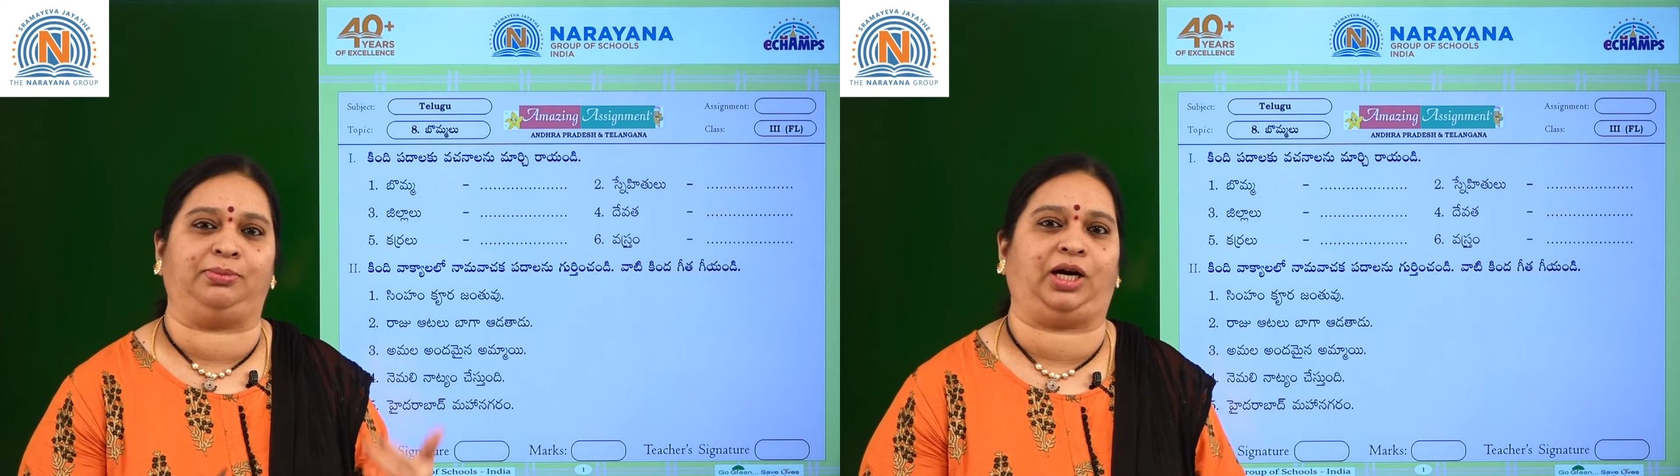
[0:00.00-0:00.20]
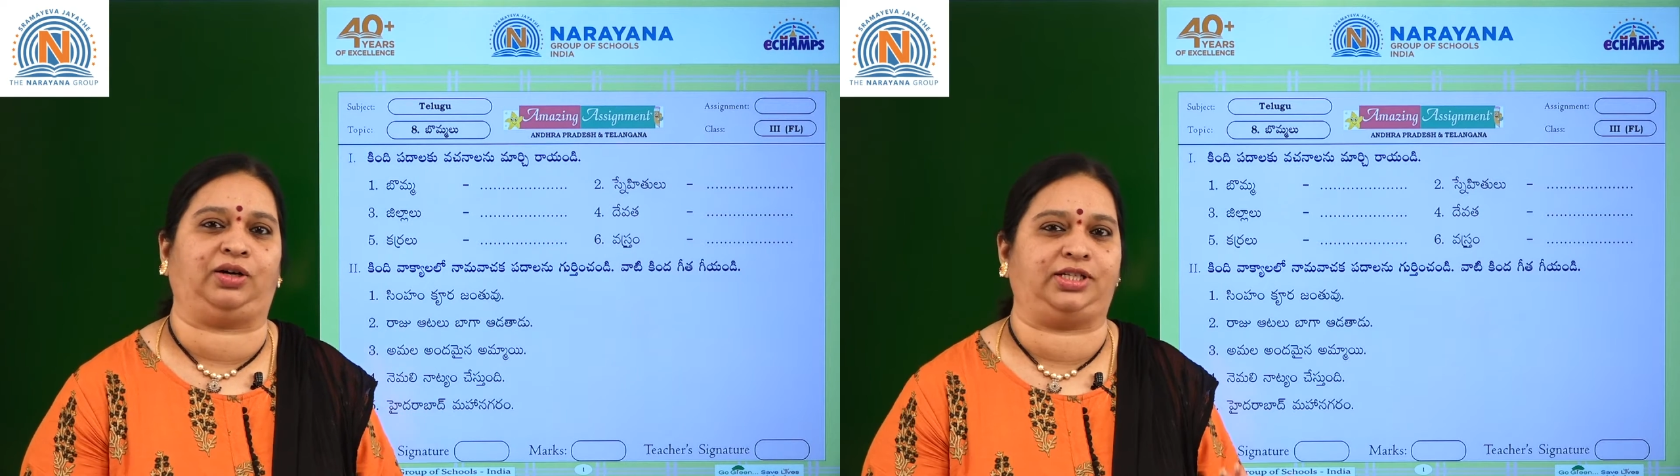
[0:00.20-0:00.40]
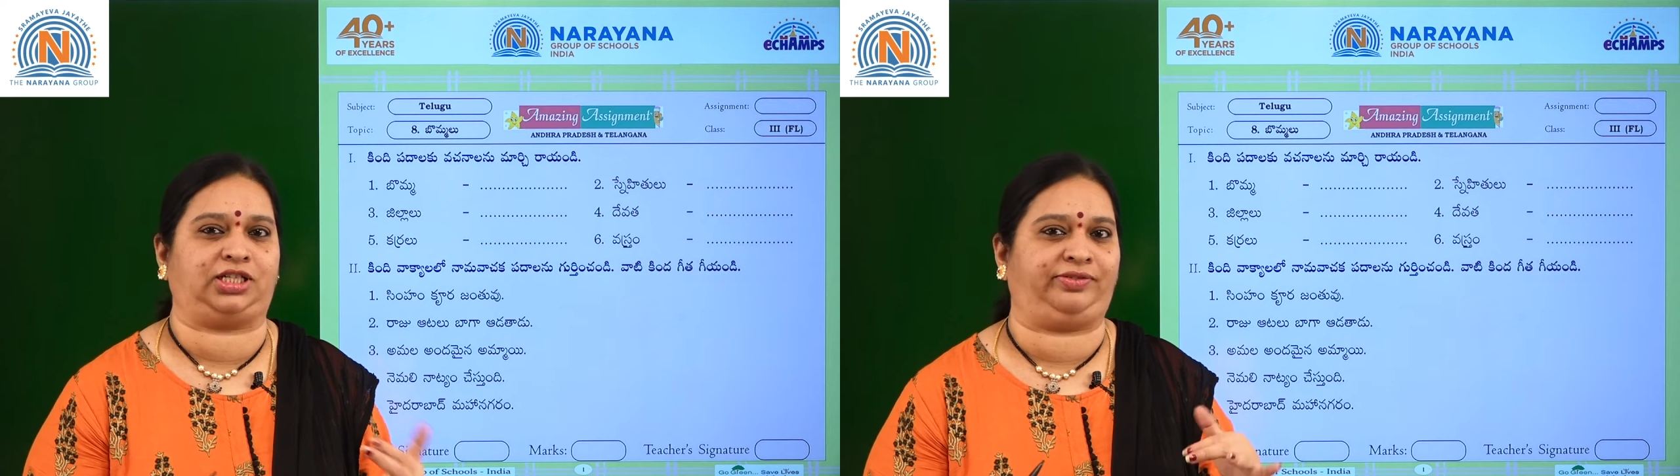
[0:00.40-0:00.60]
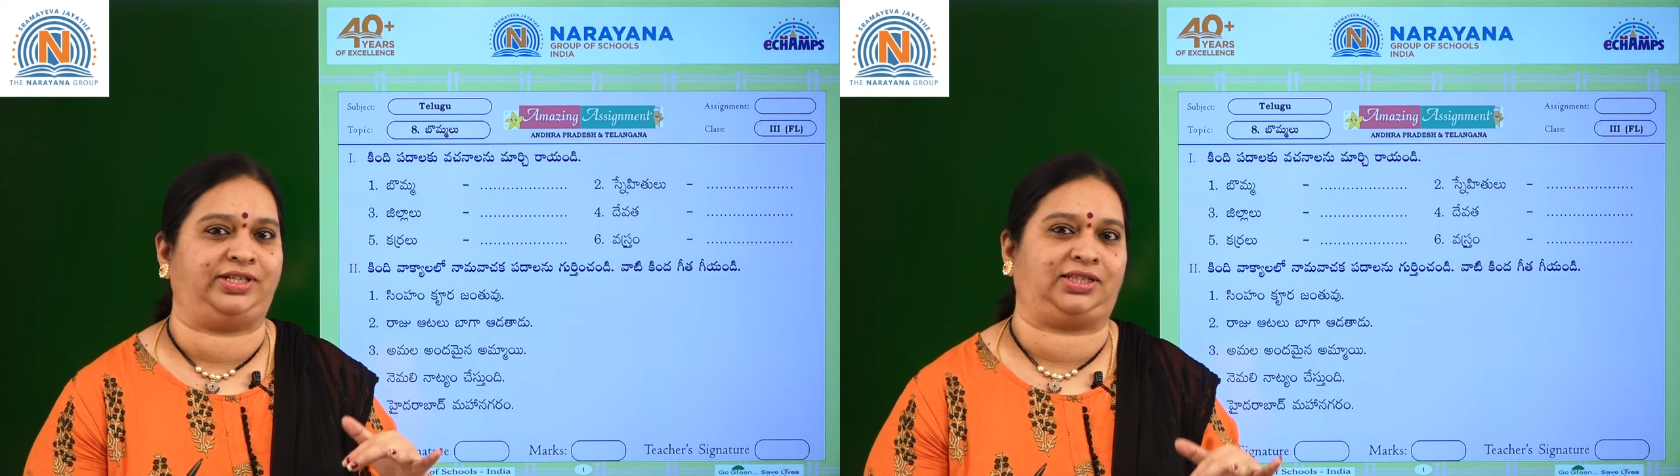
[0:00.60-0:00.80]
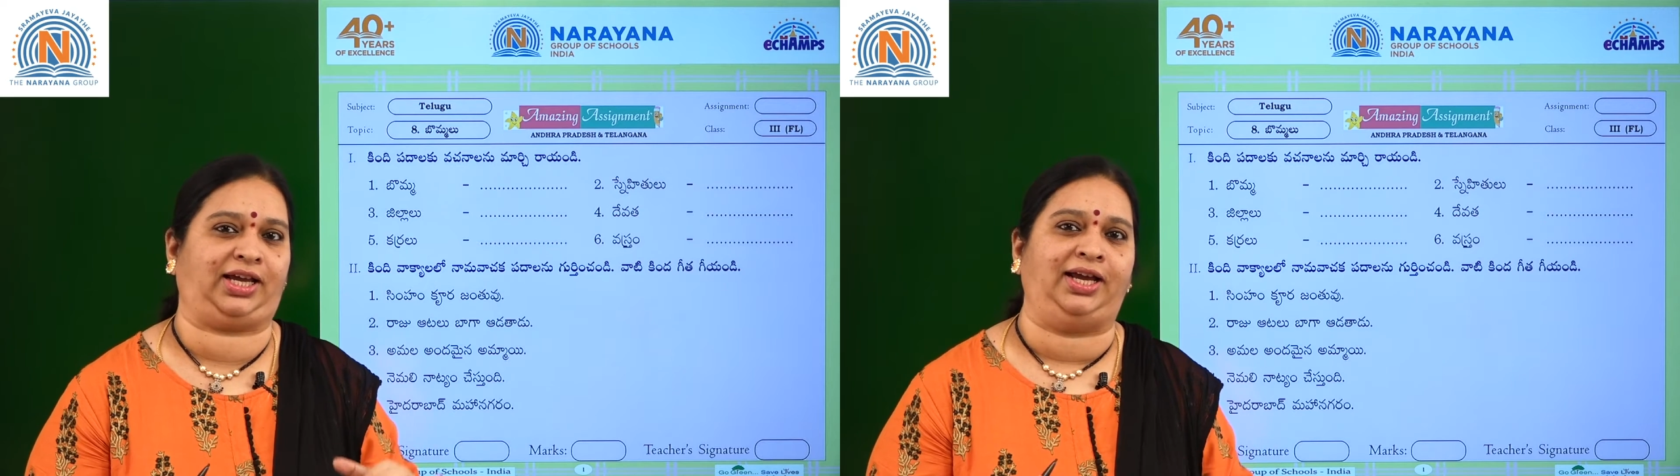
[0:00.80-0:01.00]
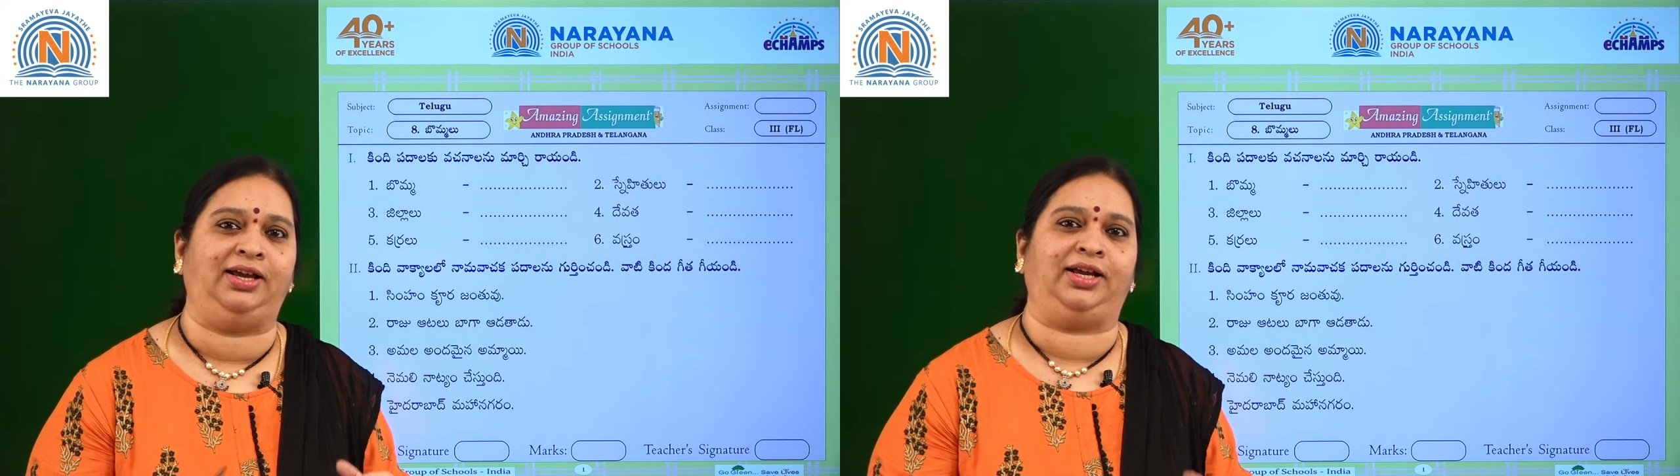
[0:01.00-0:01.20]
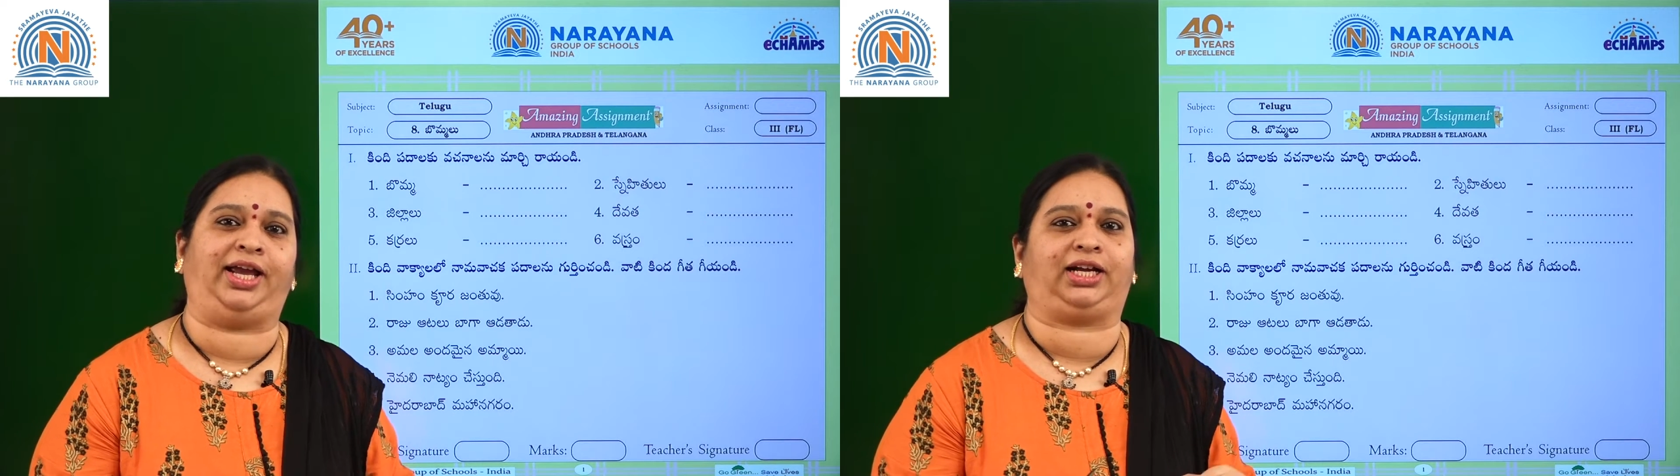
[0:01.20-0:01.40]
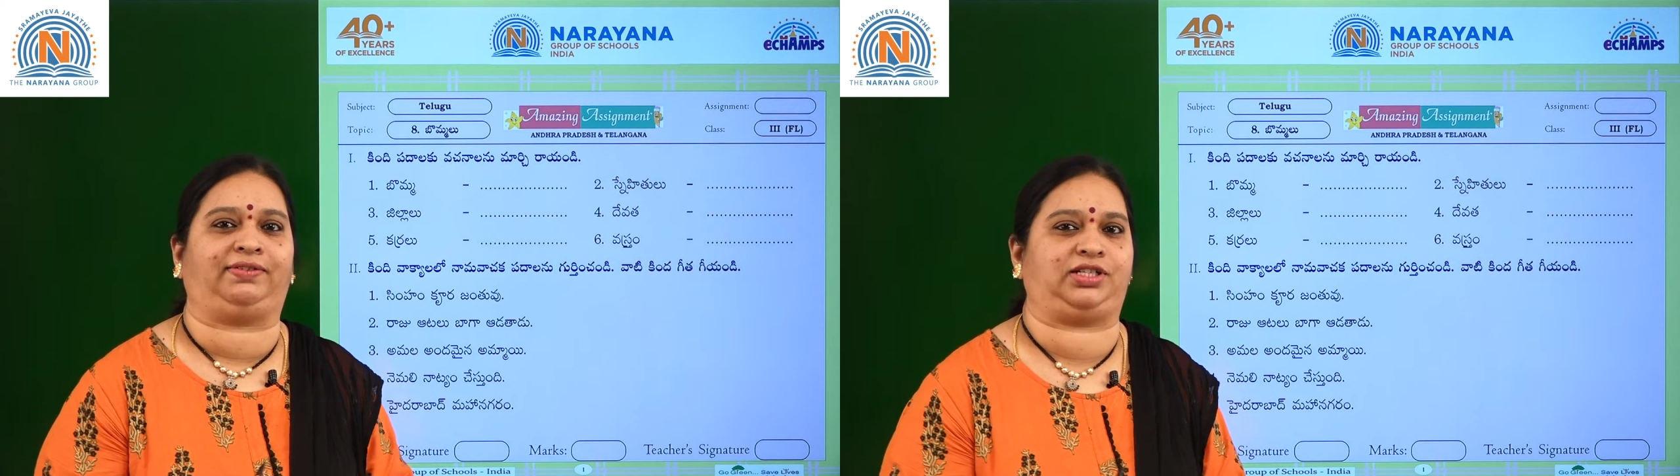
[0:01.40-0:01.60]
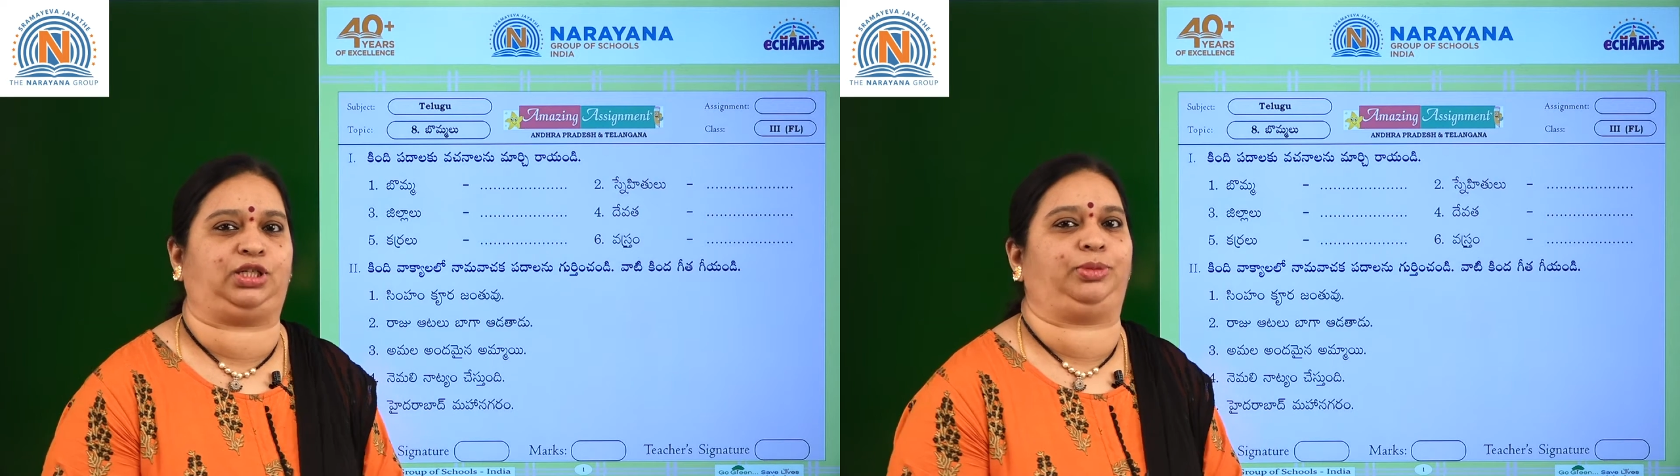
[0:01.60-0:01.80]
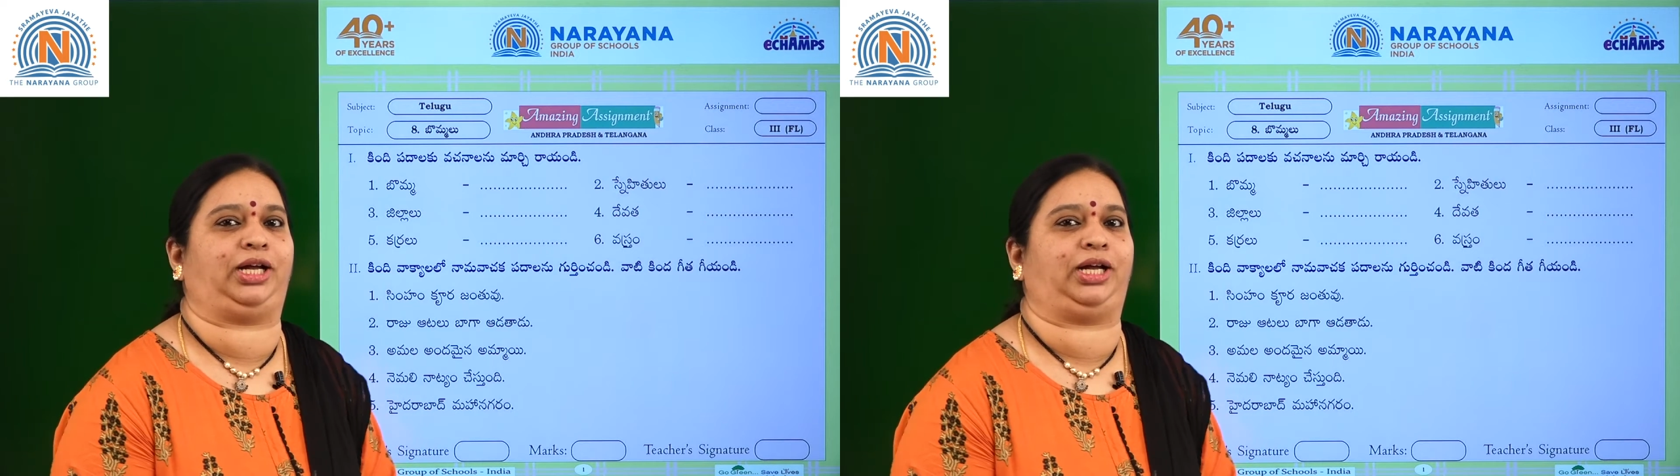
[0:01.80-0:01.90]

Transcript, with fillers: బహువచనం ఇస్తే ఏకవచనం